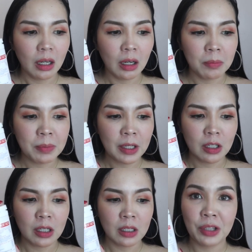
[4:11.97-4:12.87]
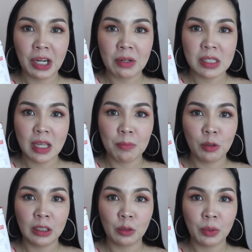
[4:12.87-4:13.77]
uh, because they
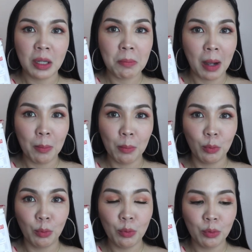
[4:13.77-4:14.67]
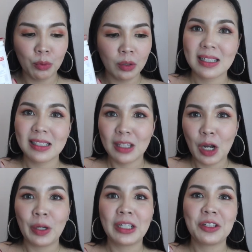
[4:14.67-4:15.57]
resemble it with a bamboo. Kasi
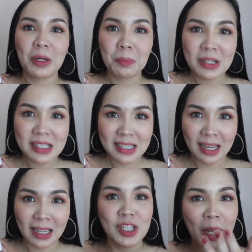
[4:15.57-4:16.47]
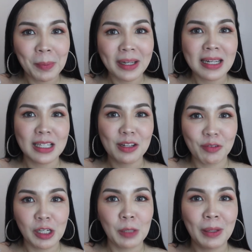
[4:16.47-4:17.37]
daw, it represents Japanese and
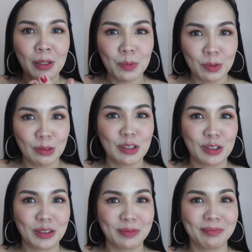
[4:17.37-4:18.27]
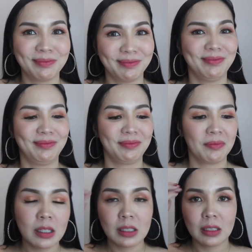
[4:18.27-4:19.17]
Filipino culture.
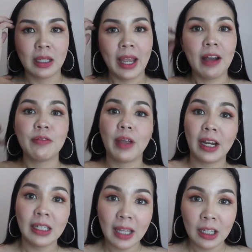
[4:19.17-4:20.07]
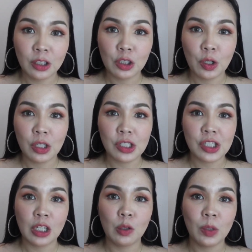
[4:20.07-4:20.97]
They have airtight
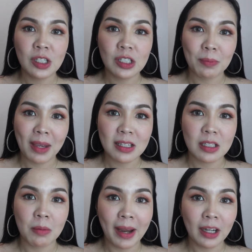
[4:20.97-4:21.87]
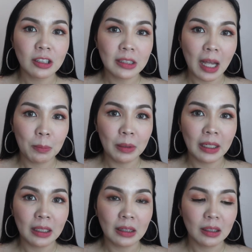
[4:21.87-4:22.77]
technology which makes the micro
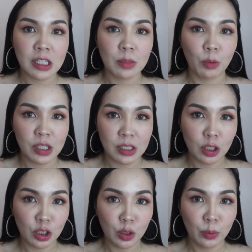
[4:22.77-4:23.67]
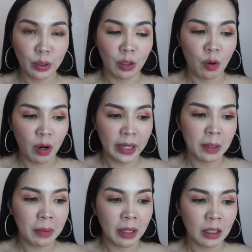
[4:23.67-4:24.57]
tablet more secure. Oo nga
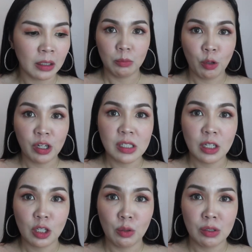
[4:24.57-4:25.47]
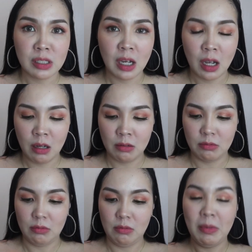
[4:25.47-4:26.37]
naman, more secure sa
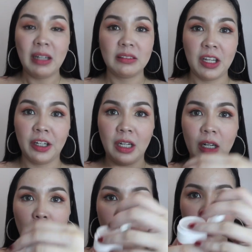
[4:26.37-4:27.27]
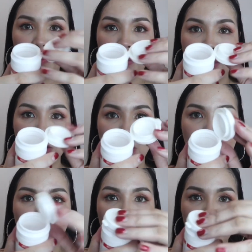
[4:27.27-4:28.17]
bacteria na pwedeng pumasok.
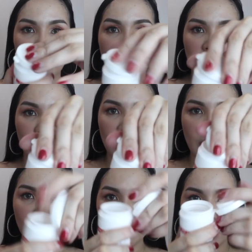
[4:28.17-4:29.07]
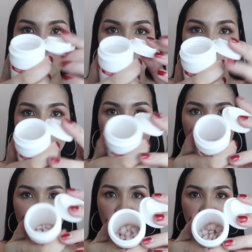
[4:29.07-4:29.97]
So, ito siya. So, medyo mahirap siyang
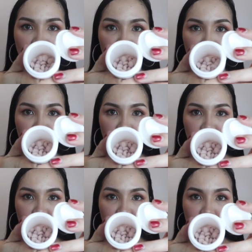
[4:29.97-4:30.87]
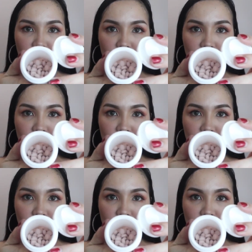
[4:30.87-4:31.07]
buksan. Tapos, ito yung laman niya.